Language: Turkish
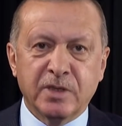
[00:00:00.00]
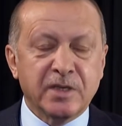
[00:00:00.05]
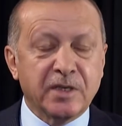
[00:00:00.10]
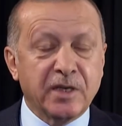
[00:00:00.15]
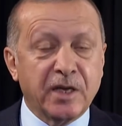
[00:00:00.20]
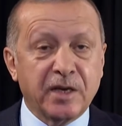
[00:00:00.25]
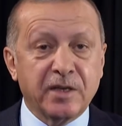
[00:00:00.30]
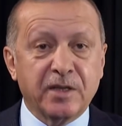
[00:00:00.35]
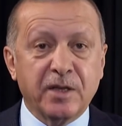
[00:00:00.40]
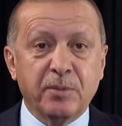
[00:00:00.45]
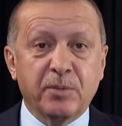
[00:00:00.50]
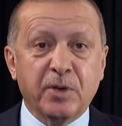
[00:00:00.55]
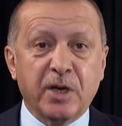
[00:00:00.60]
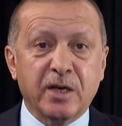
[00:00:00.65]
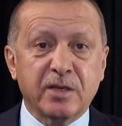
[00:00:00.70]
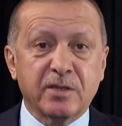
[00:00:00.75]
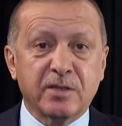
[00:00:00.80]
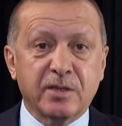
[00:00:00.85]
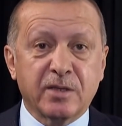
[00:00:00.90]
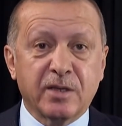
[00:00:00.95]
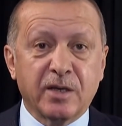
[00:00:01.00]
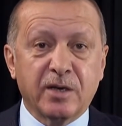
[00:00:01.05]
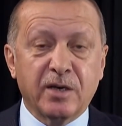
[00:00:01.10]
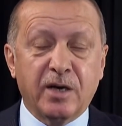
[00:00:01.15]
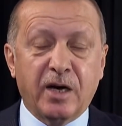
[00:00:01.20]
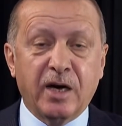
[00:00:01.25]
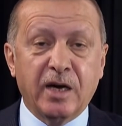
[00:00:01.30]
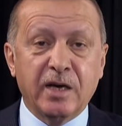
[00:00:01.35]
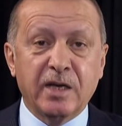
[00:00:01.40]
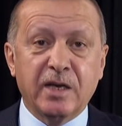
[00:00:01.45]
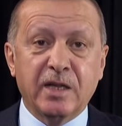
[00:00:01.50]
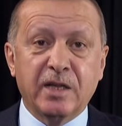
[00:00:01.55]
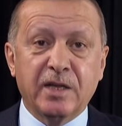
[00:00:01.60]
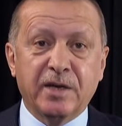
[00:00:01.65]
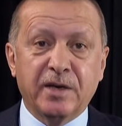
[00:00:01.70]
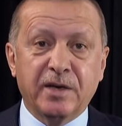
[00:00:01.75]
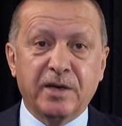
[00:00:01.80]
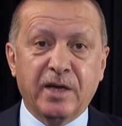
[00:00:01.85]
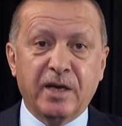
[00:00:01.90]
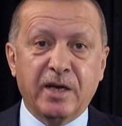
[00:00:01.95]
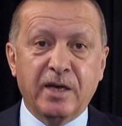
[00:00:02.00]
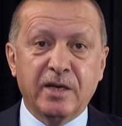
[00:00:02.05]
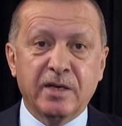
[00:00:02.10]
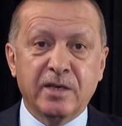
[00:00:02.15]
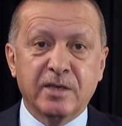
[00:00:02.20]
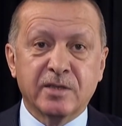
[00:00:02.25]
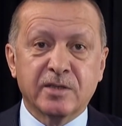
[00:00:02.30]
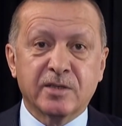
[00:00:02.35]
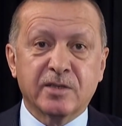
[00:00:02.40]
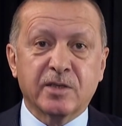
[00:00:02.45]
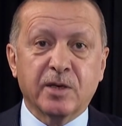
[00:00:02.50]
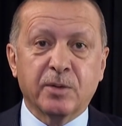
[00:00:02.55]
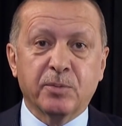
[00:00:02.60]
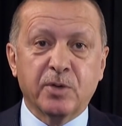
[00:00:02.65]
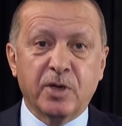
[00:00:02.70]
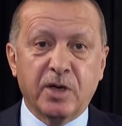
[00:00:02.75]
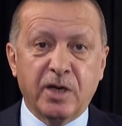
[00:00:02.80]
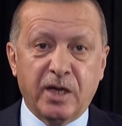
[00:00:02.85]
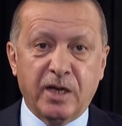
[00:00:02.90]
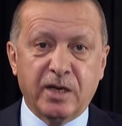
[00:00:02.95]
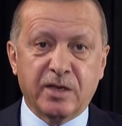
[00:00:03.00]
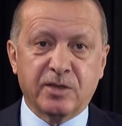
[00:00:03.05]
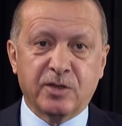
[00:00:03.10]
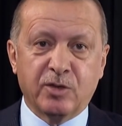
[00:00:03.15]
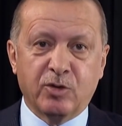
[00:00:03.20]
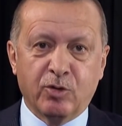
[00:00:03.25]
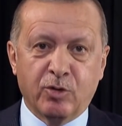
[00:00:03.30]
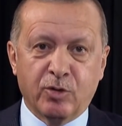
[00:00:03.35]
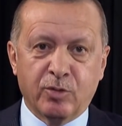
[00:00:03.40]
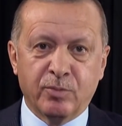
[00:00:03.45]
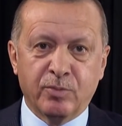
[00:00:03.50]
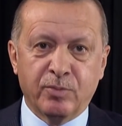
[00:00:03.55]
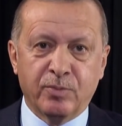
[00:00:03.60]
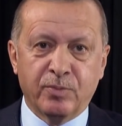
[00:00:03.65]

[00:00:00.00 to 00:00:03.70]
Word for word: Geride bıraktıkları ailelerine sabırlar diliyorum.